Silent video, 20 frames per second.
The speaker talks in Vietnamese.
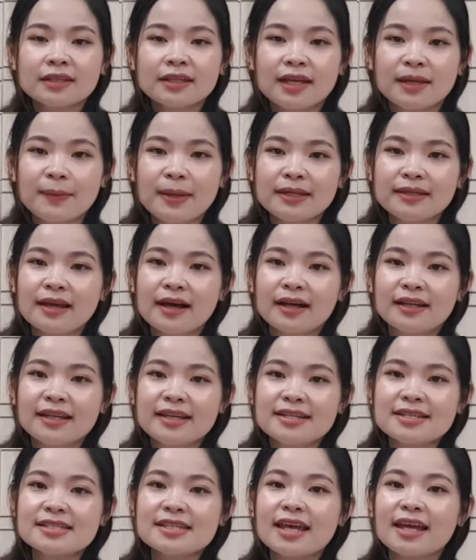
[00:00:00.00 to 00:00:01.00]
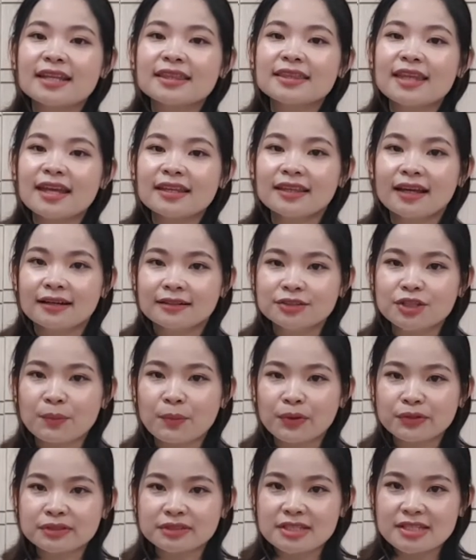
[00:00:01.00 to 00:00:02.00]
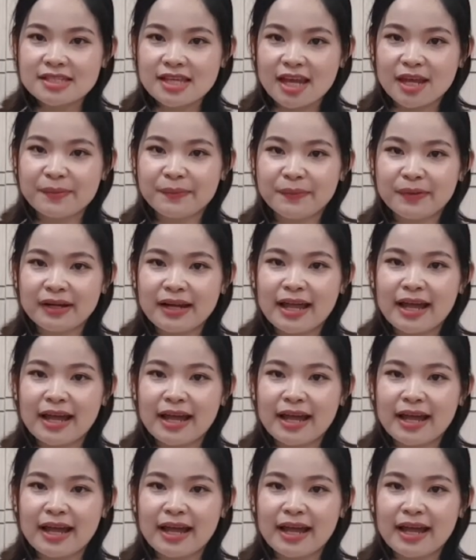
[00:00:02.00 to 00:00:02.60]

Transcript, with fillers: thì bây giờ thì Yến sẽ test thử cho mọi người xem